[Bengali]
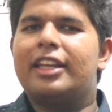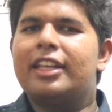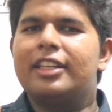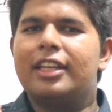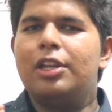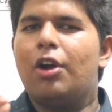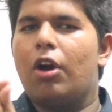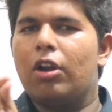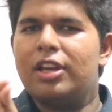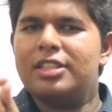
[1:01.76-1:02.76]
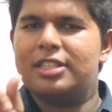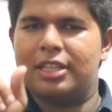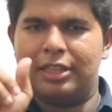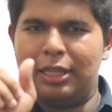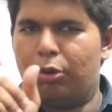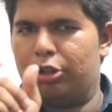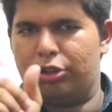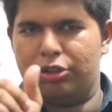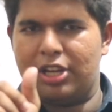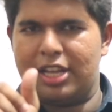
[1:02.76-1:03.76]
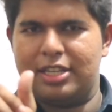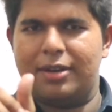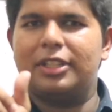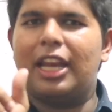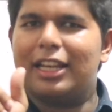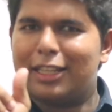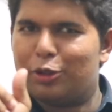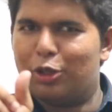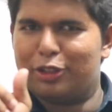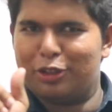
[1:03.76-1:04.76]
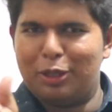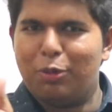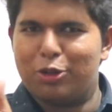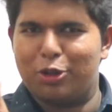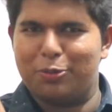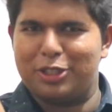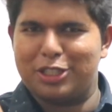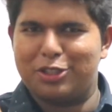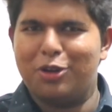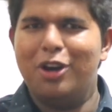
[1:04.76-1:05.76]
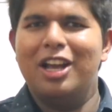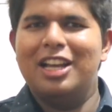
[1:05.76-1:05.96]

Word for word: টেকনিকটা কি অলওয়েজ যে দ্বিবন্ধনটা আছে আমাদের গুলো তো দ্বিবন্ধন বিশিষ্ট